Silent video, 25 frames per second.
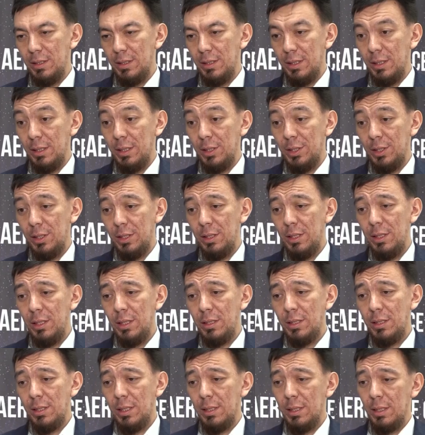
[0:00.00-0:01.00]
соглашение
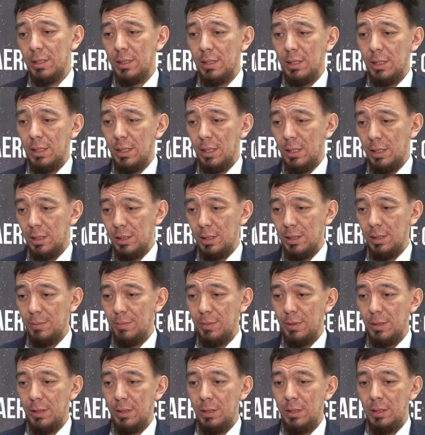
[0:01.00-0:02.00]
с Казахстаном Арш
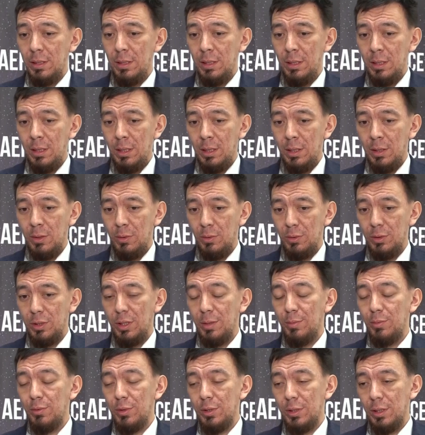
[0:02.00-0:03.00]
о
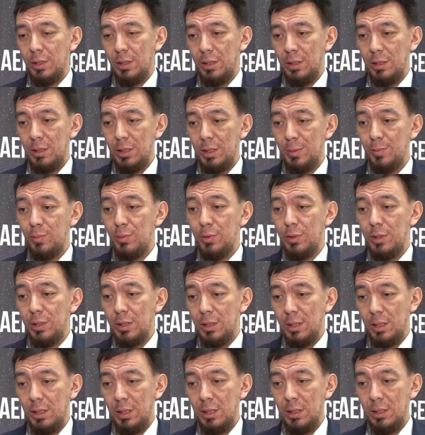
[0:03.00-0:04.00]
запуске
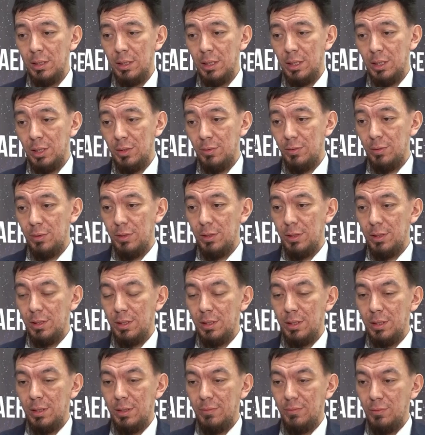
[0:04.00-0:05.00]
спутника нашего
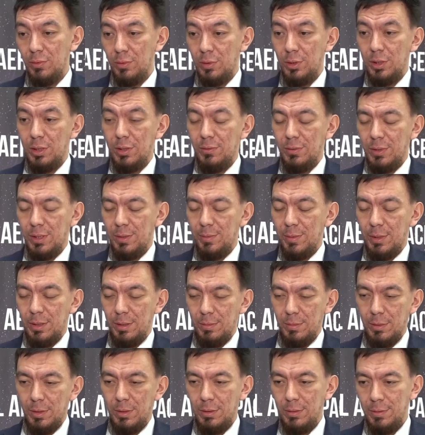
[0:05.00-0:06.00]
университета в 2025
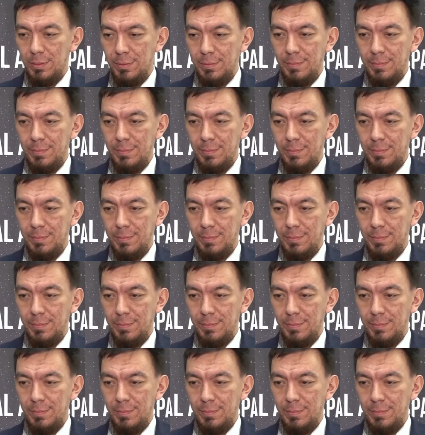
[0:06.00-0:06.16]
году.